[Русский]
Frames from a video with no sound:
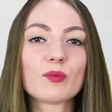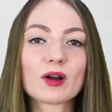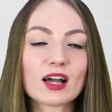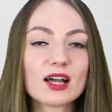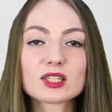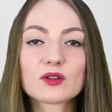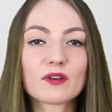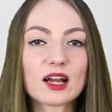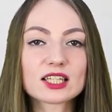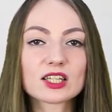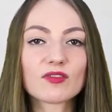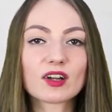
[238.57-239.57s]
показов
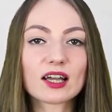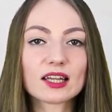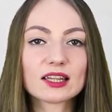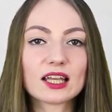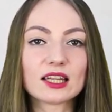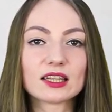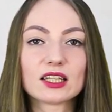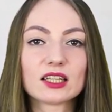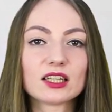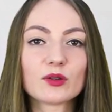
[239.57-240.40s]
разного контента.